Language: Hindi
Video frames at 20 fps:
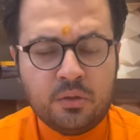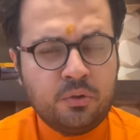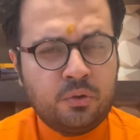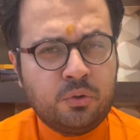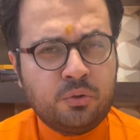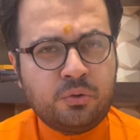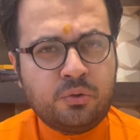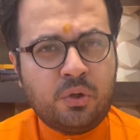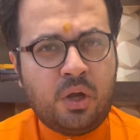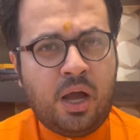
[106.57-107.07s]

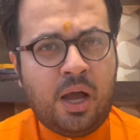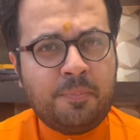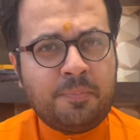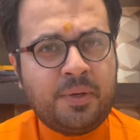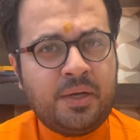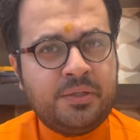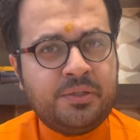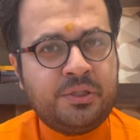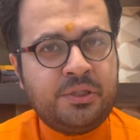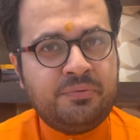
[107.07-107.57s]
दोस्तों
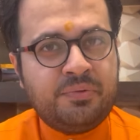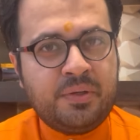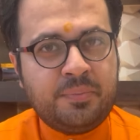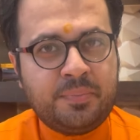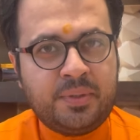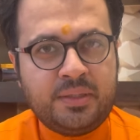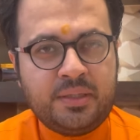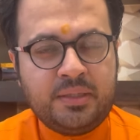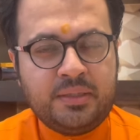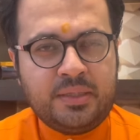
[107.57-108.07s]
आपका जीवन
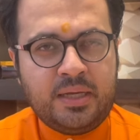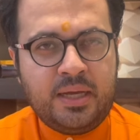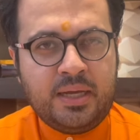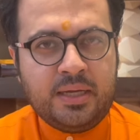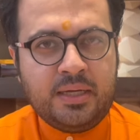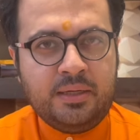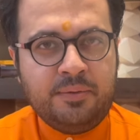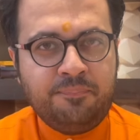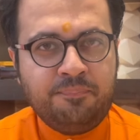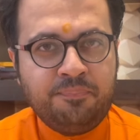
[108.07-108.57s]
बदल
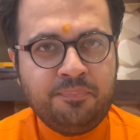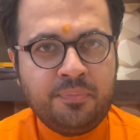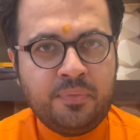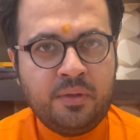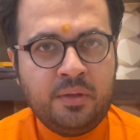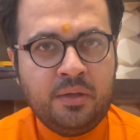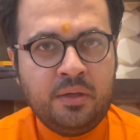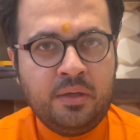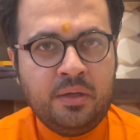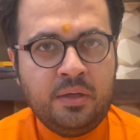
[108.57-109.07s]
जाएगा
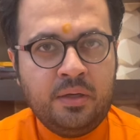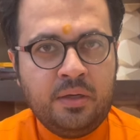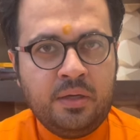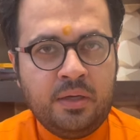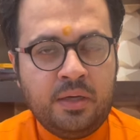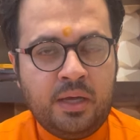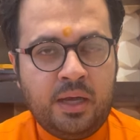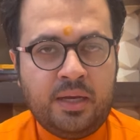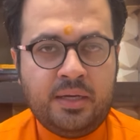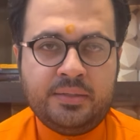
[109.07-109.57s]

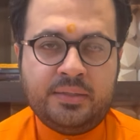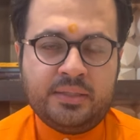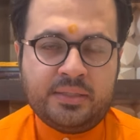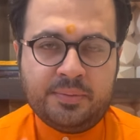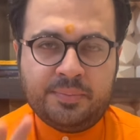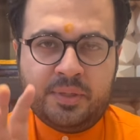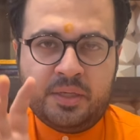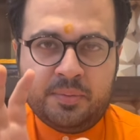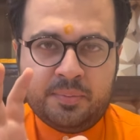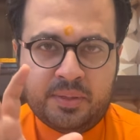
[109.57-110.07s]
है ना
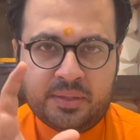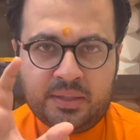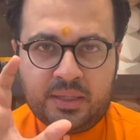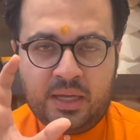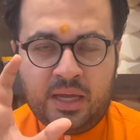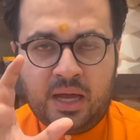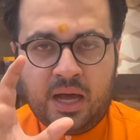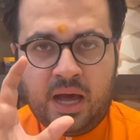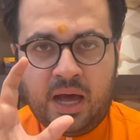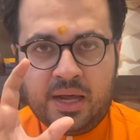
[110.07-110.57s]
जैसे मैंने
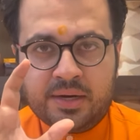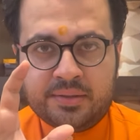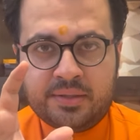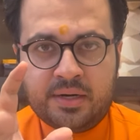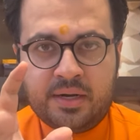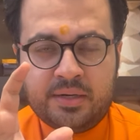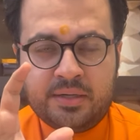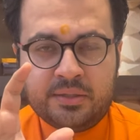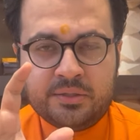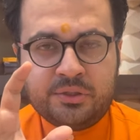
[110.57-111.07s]
बताया
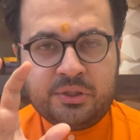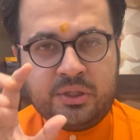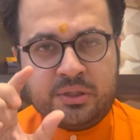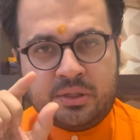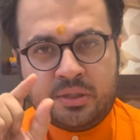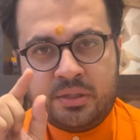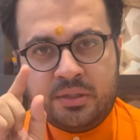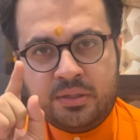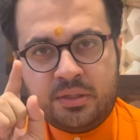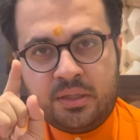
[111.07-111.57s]
आर्द्रा
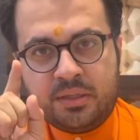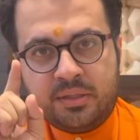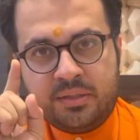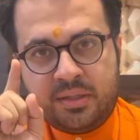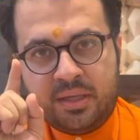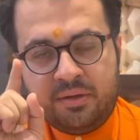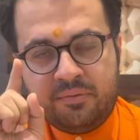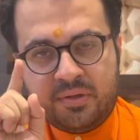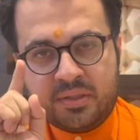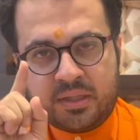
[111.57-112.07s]
नक्षत्र द
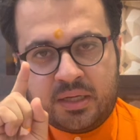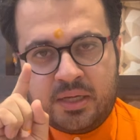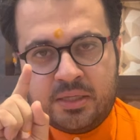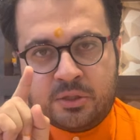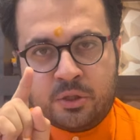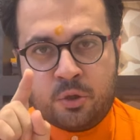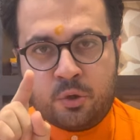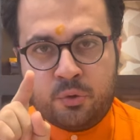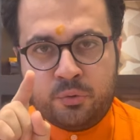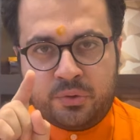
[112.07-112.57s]
देवता
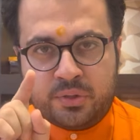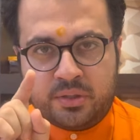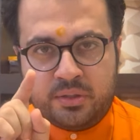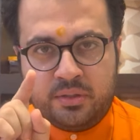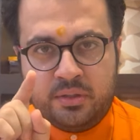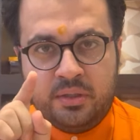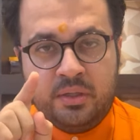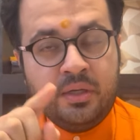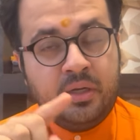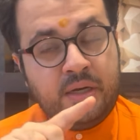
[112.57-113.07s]
इज रुद्र
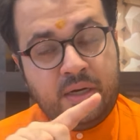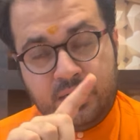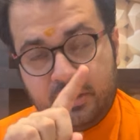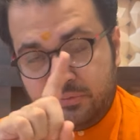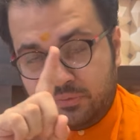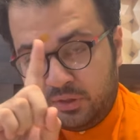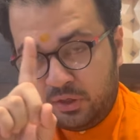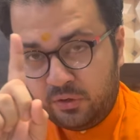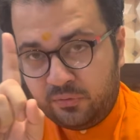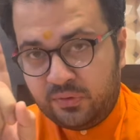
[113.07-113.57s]
इट इज
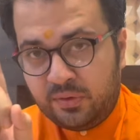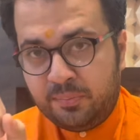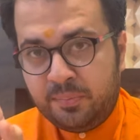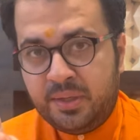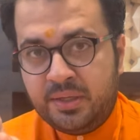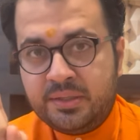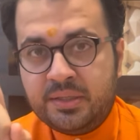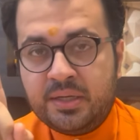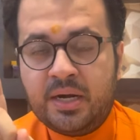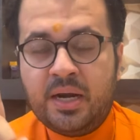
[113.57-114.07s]
वन ऑफ द
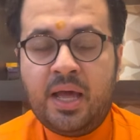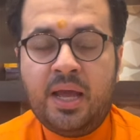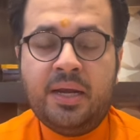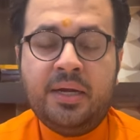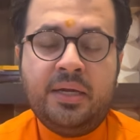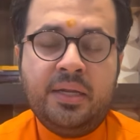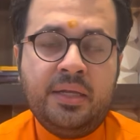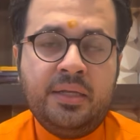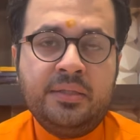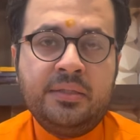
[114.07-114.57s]
मेजर
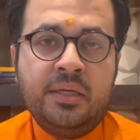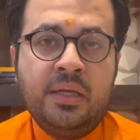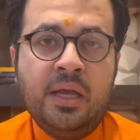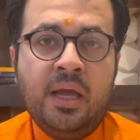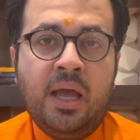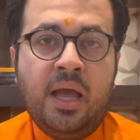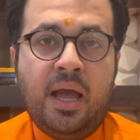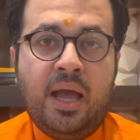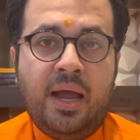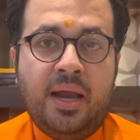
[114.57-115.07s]
डायटीज
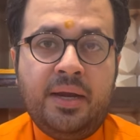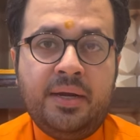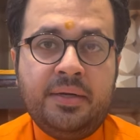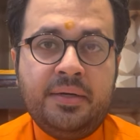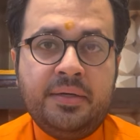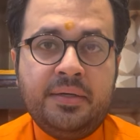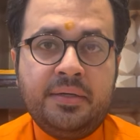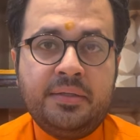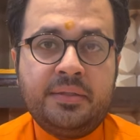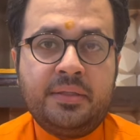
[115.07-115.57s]

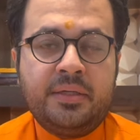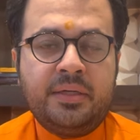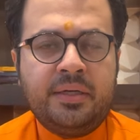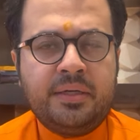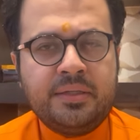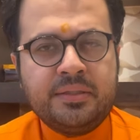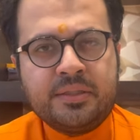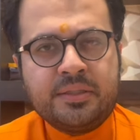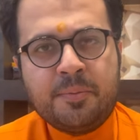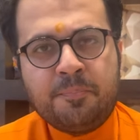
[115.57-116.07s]
एंड
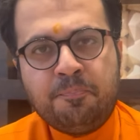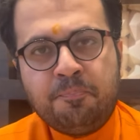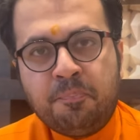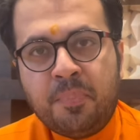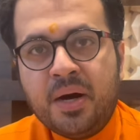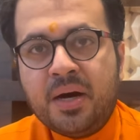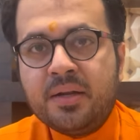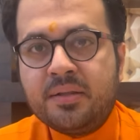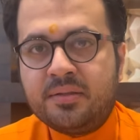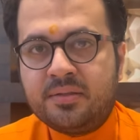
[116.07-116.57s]
इट इज द
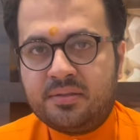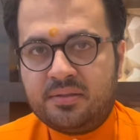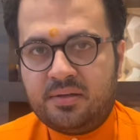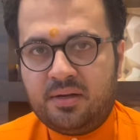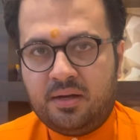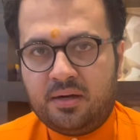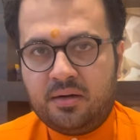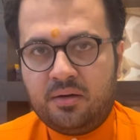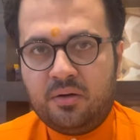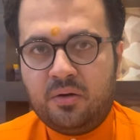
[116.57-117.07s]
बर्थ
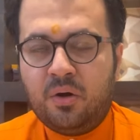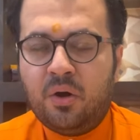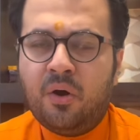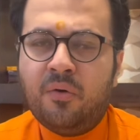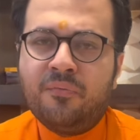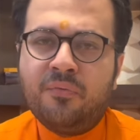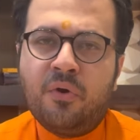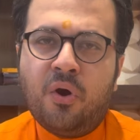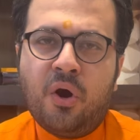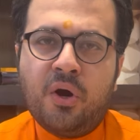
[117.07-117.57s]
स्टार
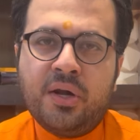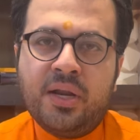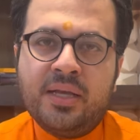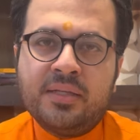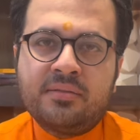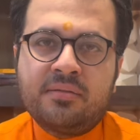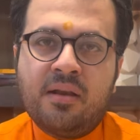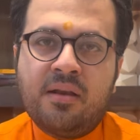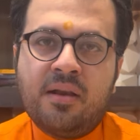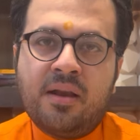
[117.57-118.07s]
ऑफ
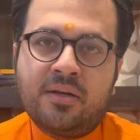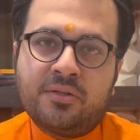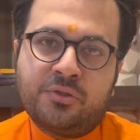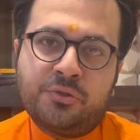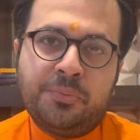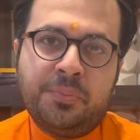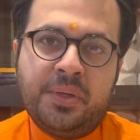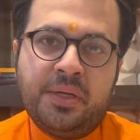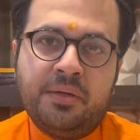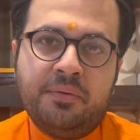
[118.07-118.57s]
गॉडेस
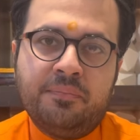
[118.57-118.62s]
लक्ष्मी